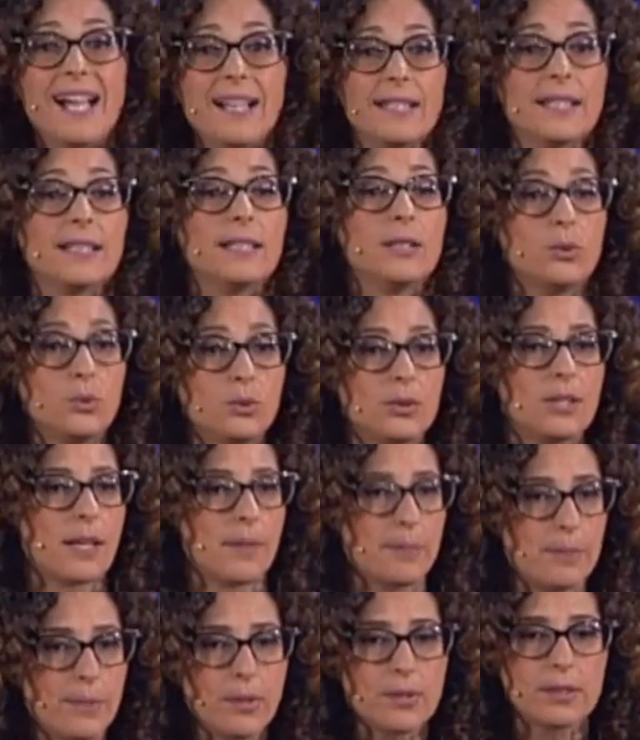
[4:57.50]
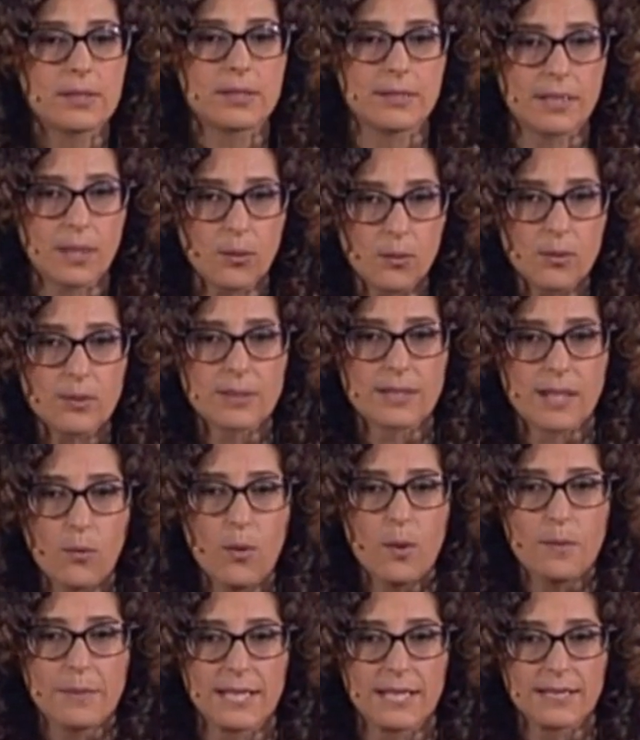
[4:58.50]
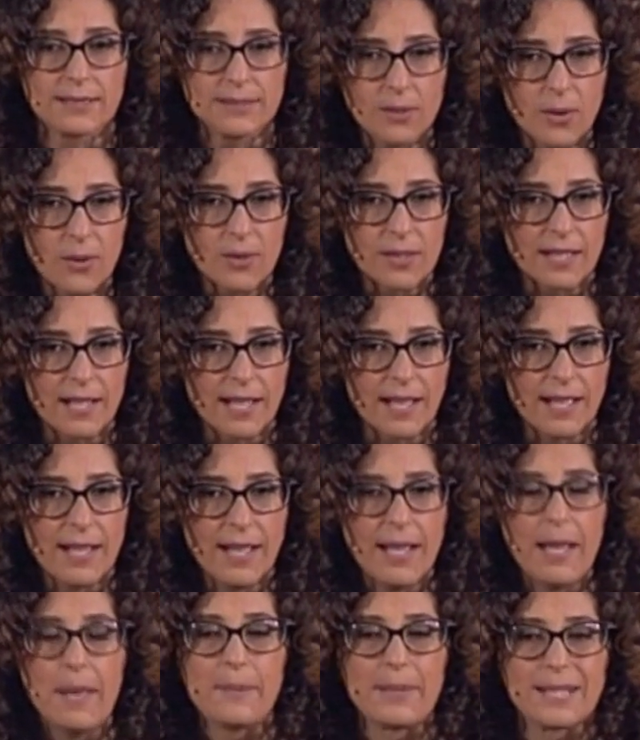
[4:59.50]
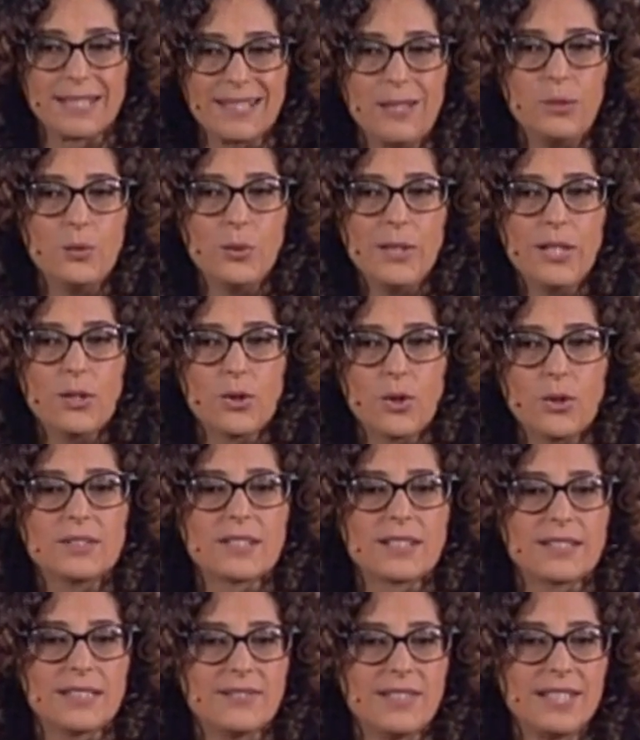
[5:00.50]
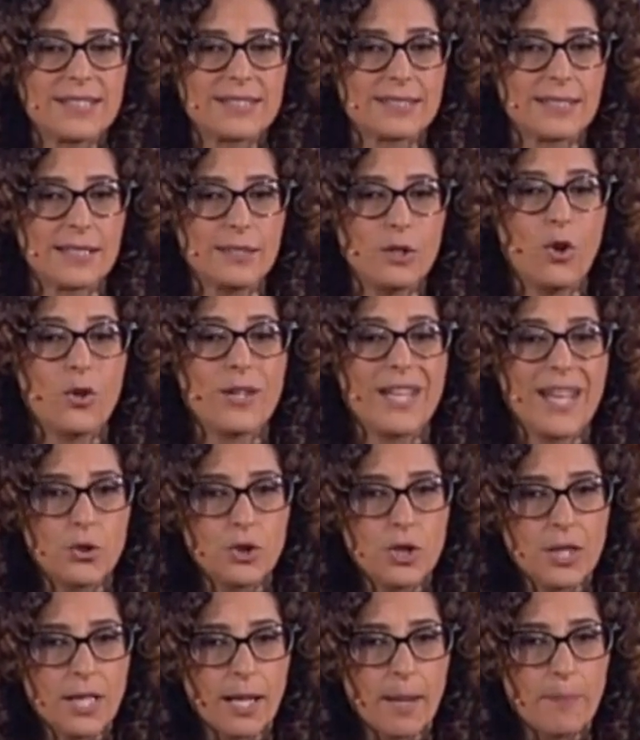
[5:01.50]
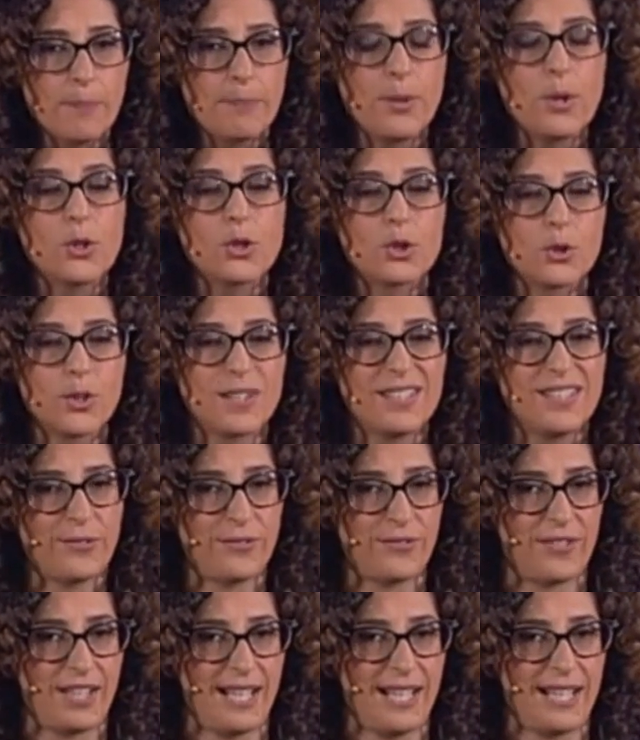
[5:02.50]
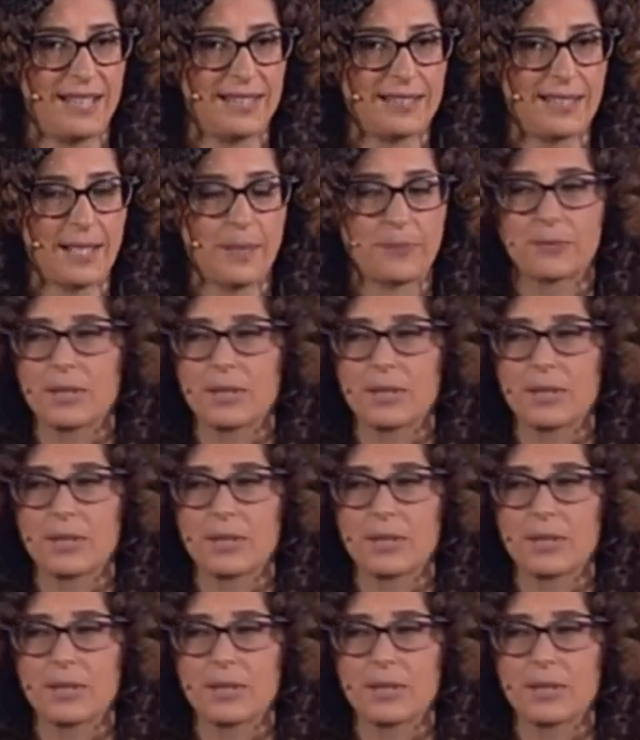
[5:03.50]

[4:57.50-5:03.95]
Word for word: anche di tutti i rapporti tra uomini e donne, perché lui incontra diverse donne e ogni rapporto è differente.